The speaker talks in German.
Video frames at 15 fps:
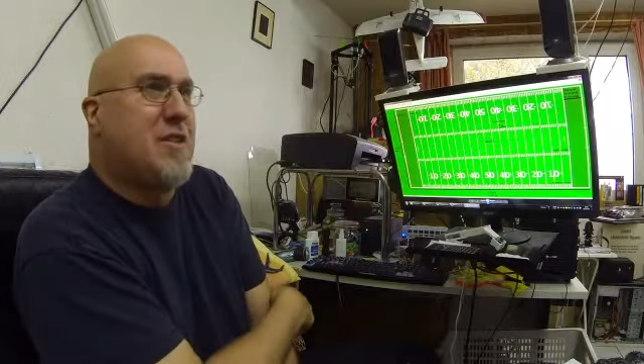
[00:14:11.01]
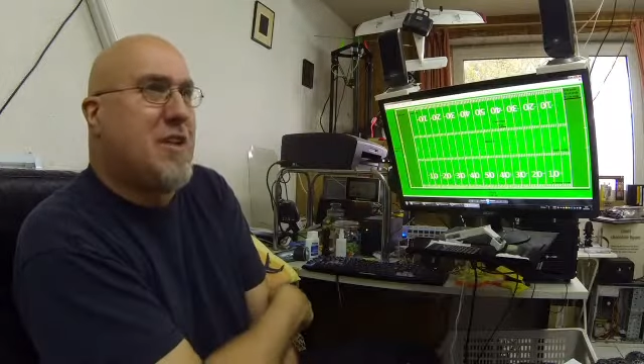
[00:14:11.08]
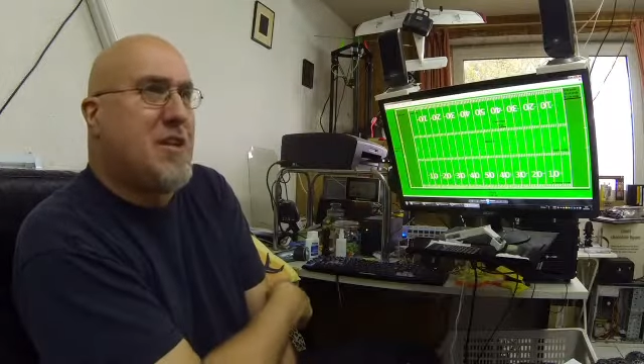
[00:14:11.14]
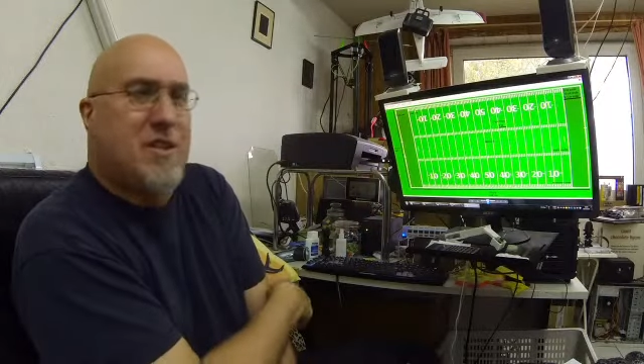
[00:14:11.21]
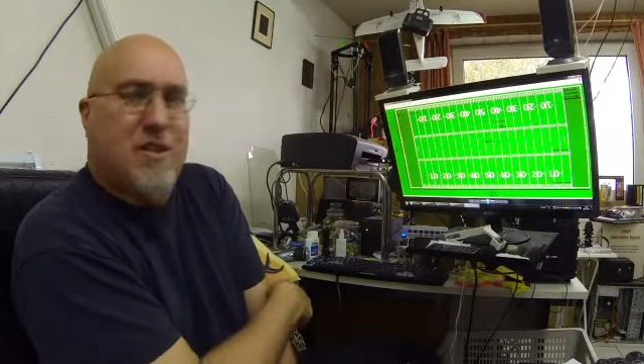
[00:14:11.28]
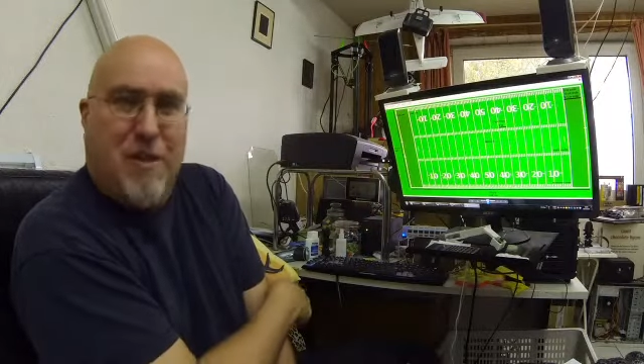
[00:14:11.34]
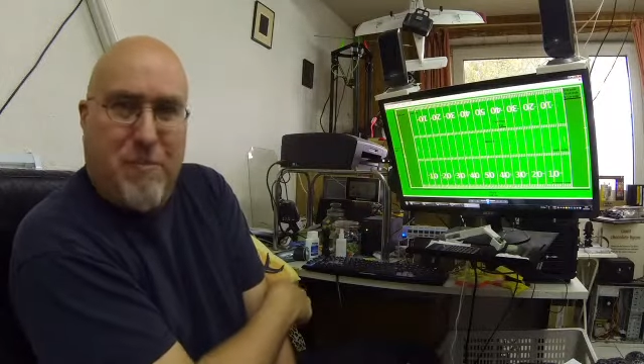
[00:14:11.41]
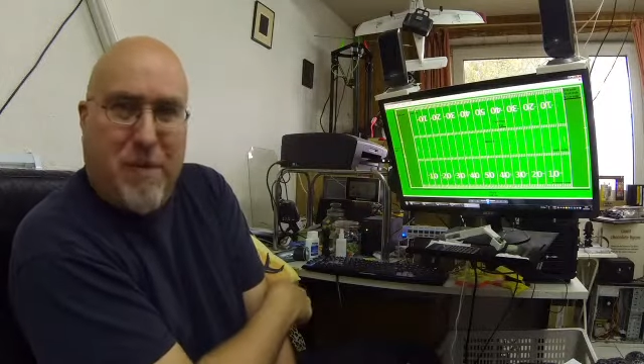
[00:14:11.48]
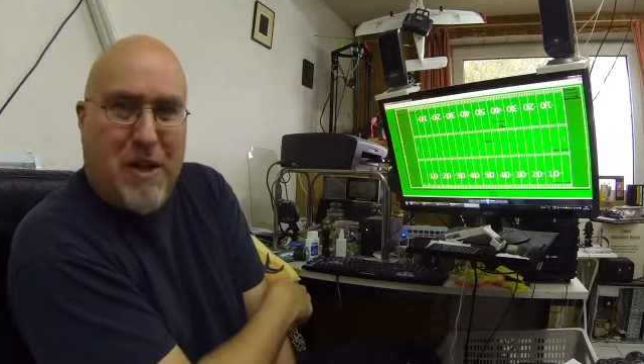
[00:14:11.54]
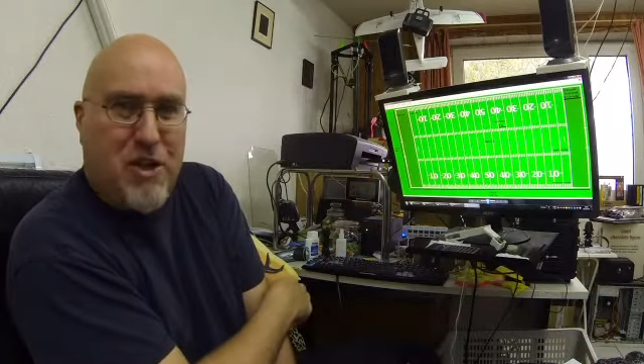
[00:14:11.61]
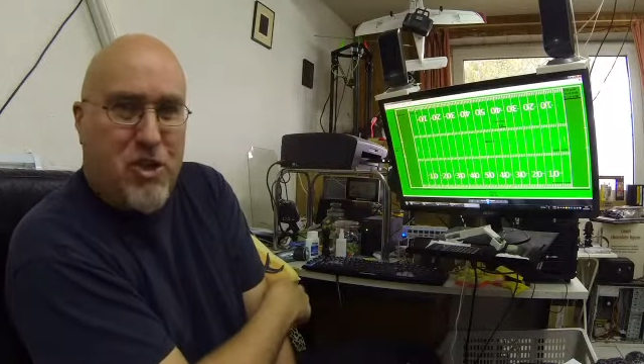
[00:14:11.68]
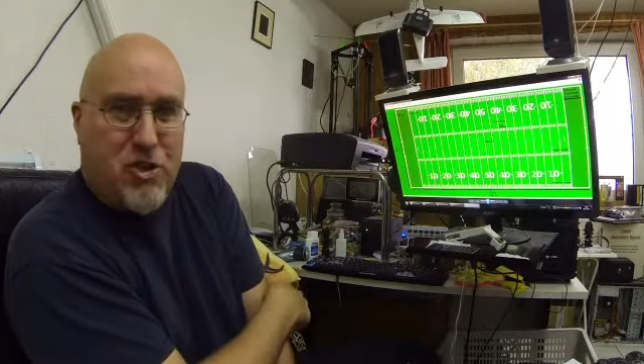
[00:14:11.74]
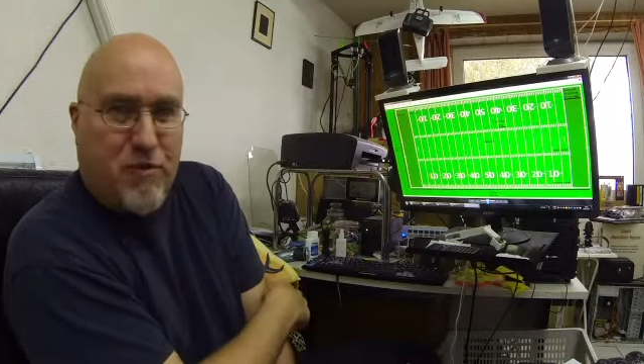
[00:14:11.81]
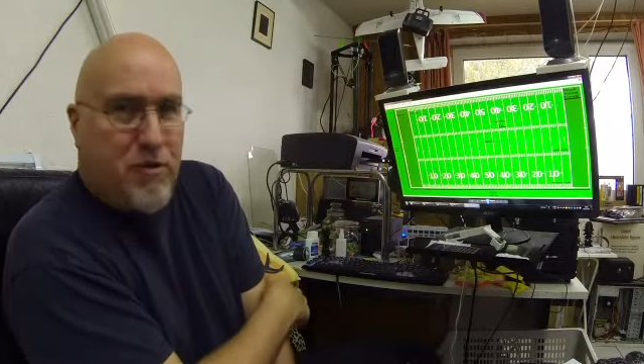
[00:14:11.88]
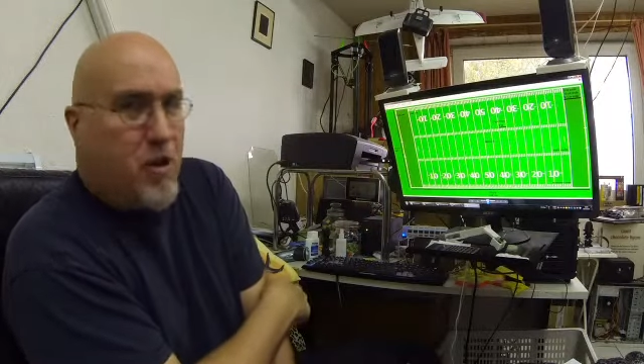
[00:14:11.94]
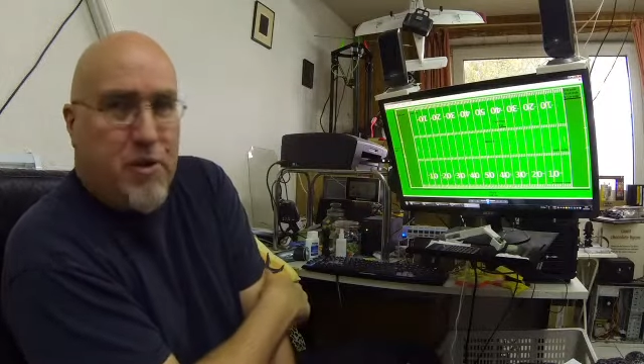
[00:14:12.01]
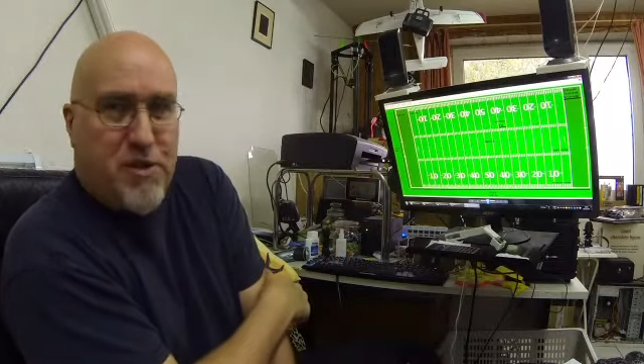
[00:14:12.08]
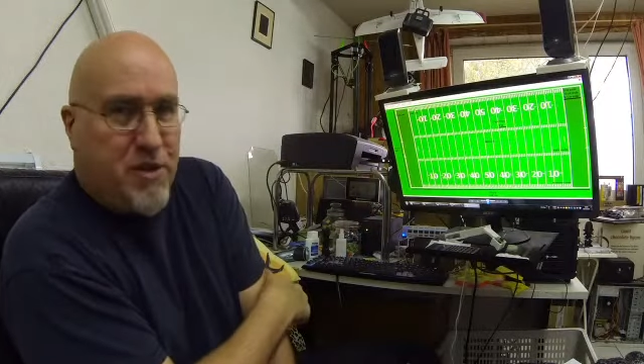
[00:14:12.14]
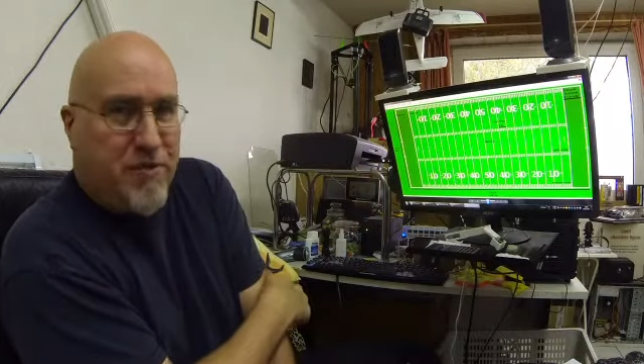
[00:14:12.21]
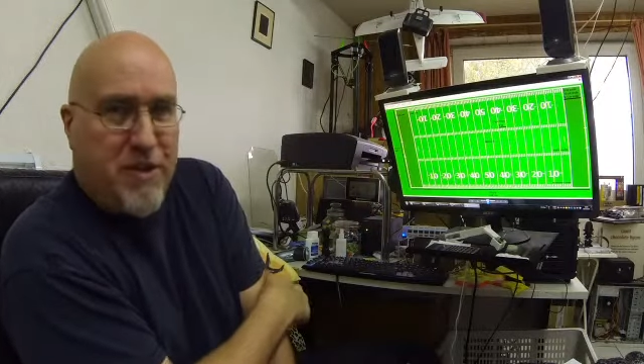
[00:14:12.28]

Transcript: dass der Ball ist schon außer